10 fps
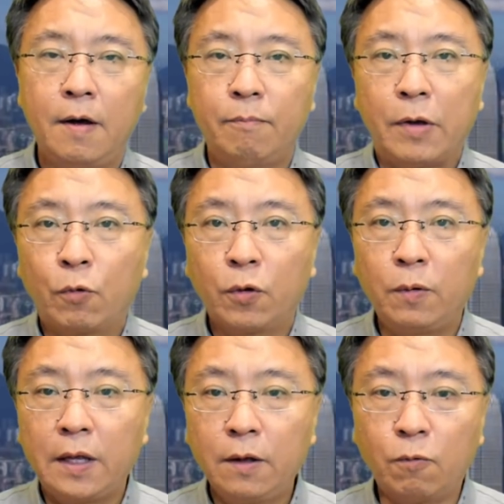美国
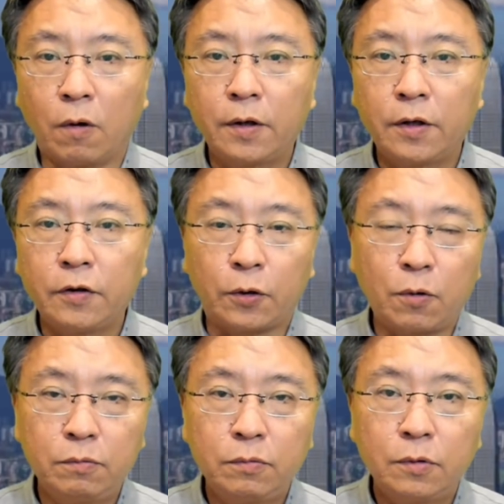与英国也
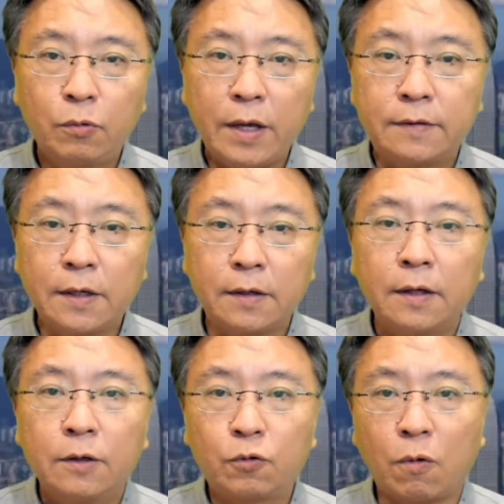都。对这
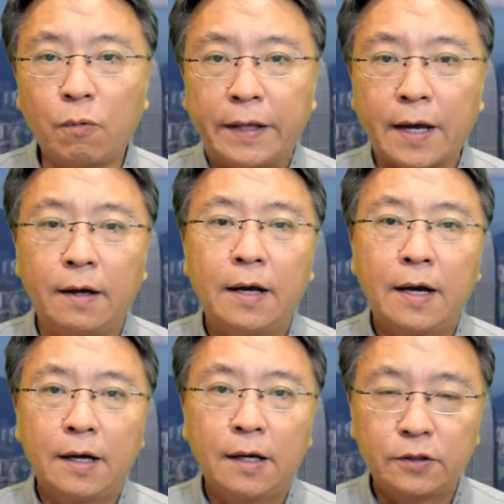所谓的
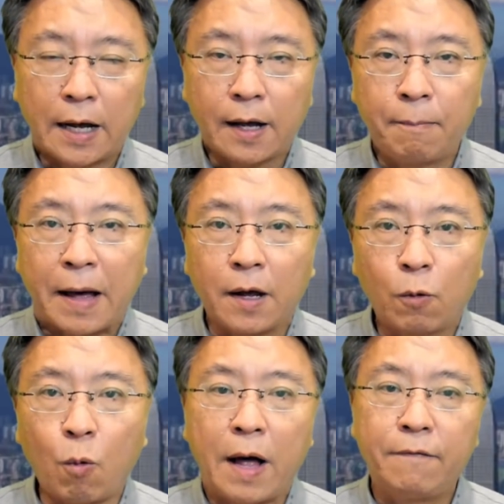香港版的
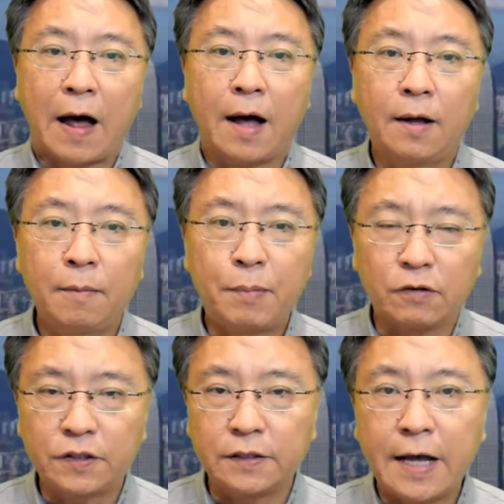国安法表
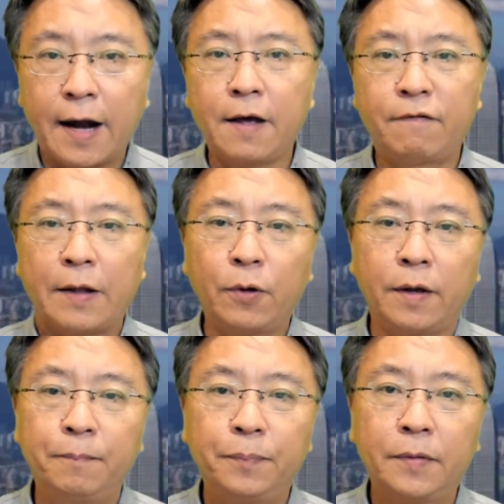示强烈反
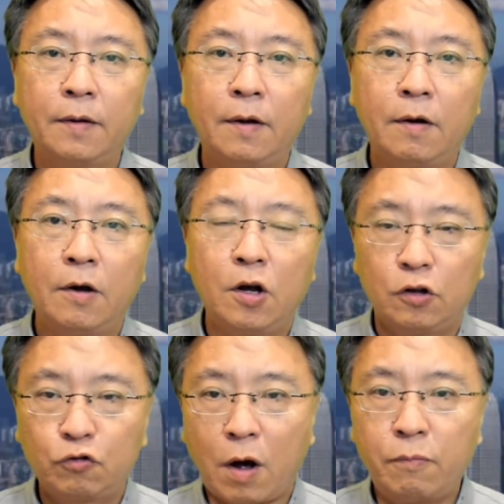对。
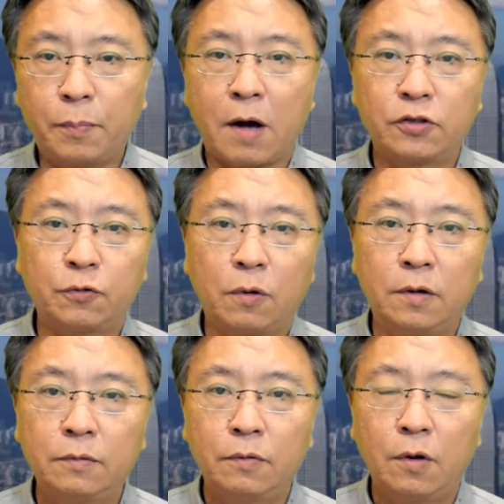川普表示
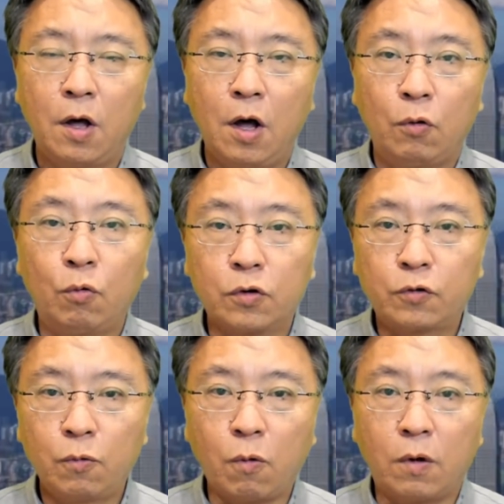说：“如果
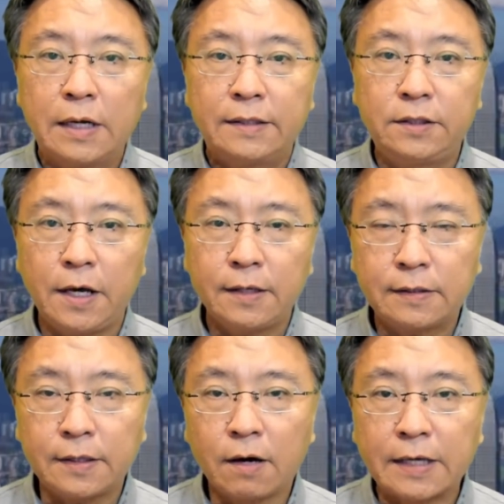中国坚
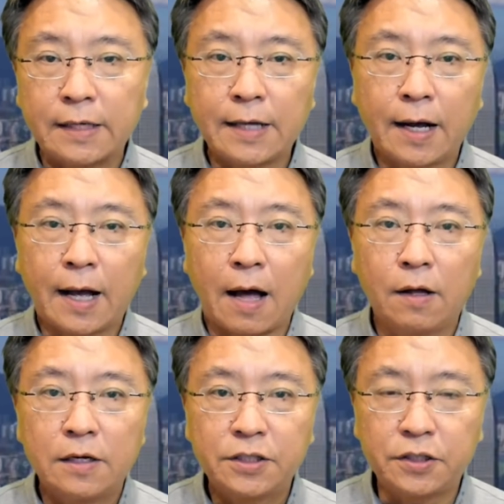持要在香港
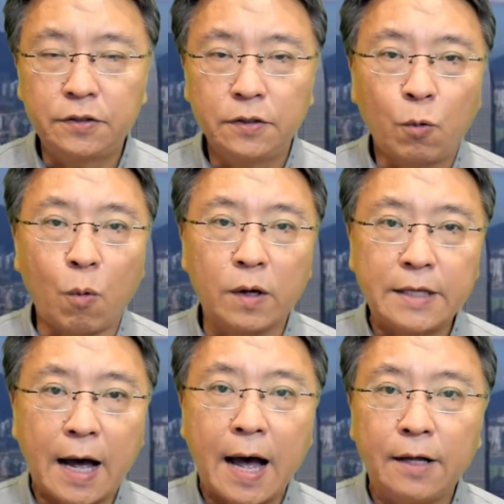实施国
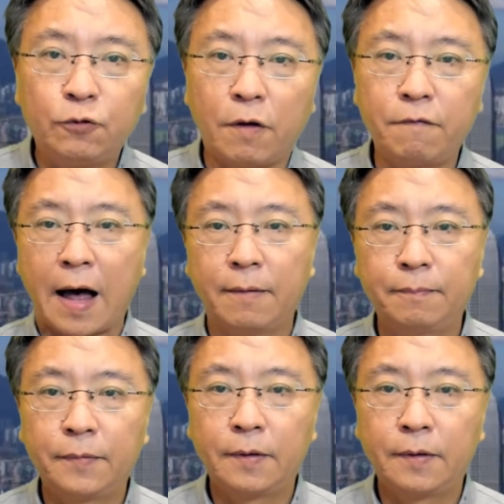家安全法，